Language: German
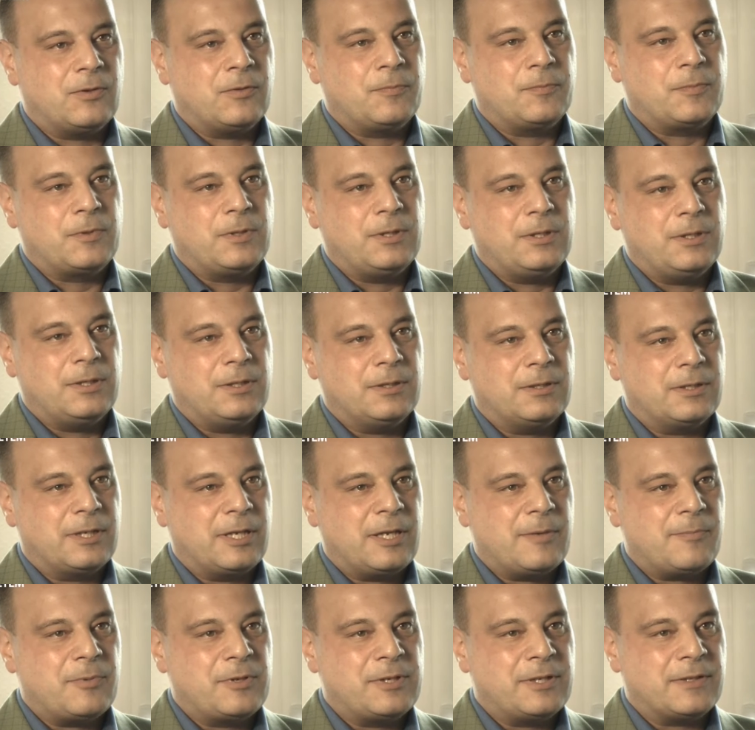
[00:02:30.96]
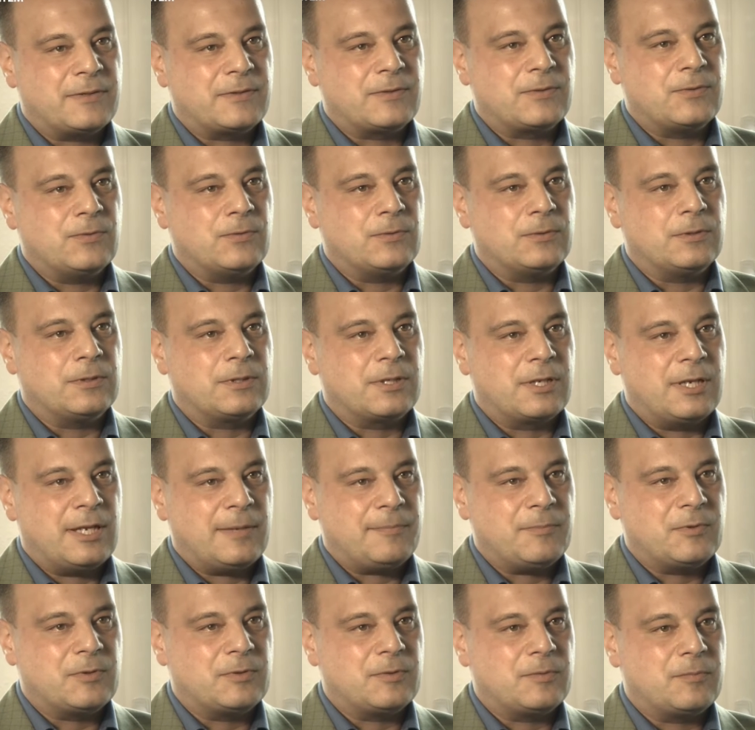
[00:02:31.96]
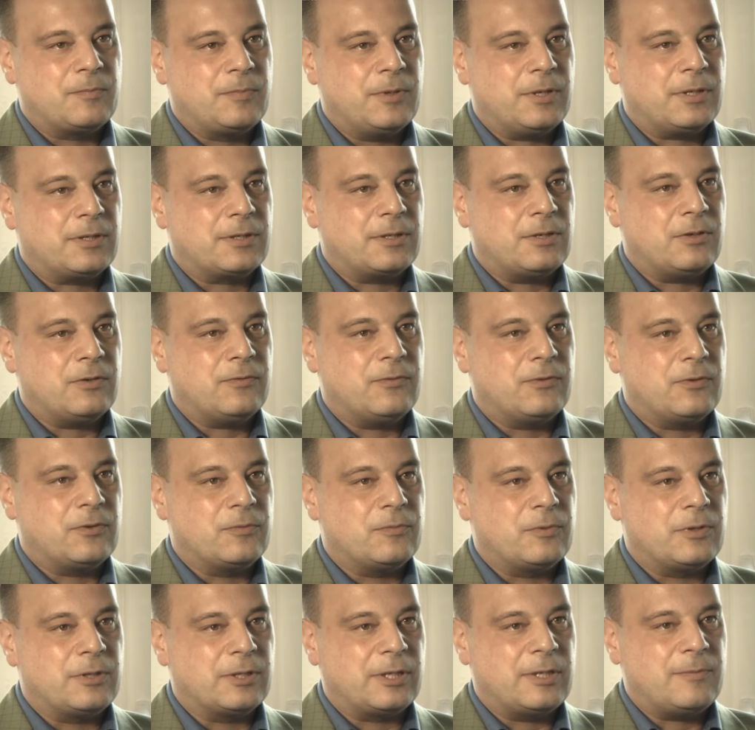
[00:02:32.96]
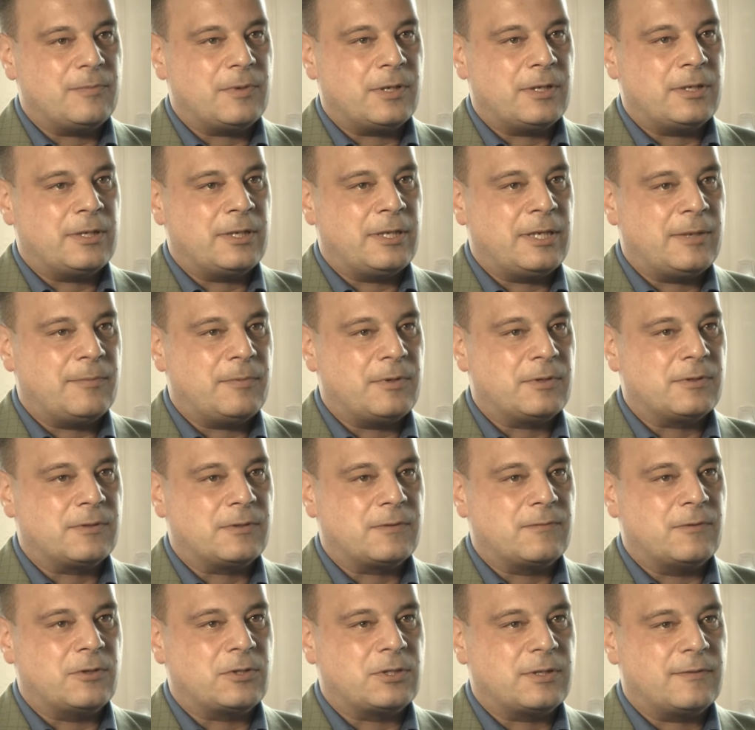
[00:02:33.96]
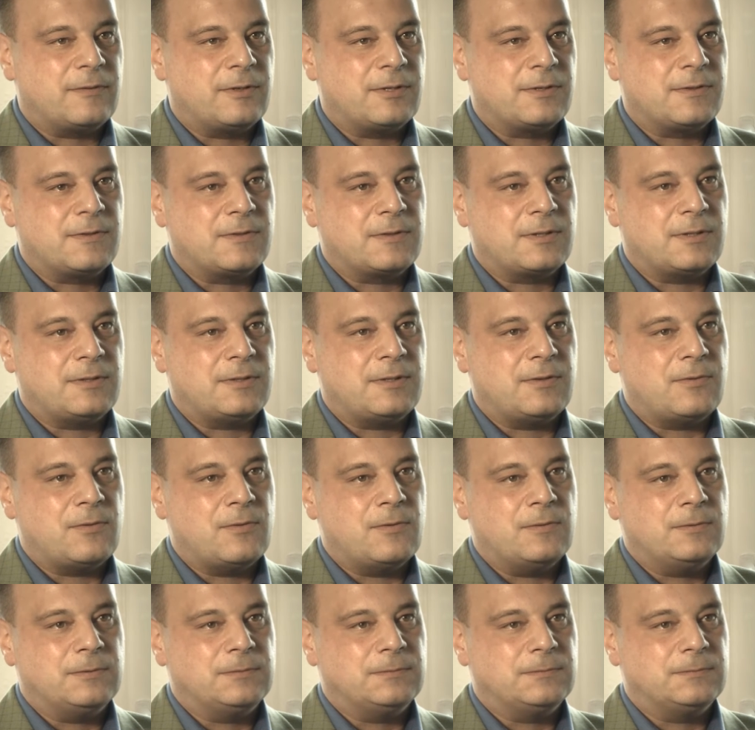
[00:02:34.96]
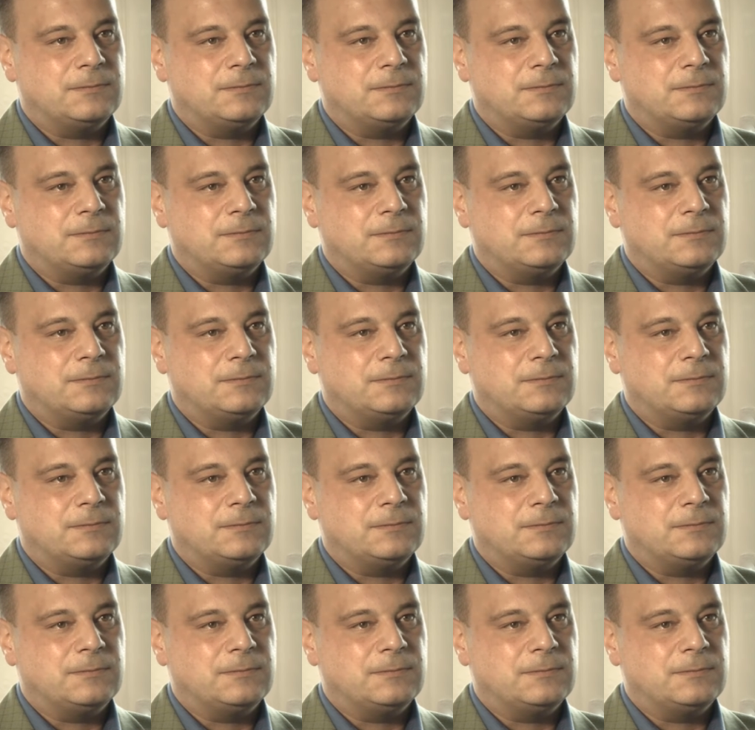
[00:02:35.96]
ob die Rehabilitation klappt, birgt auch für den Betrieb ein erhebliches wirtschaftliches Risiko.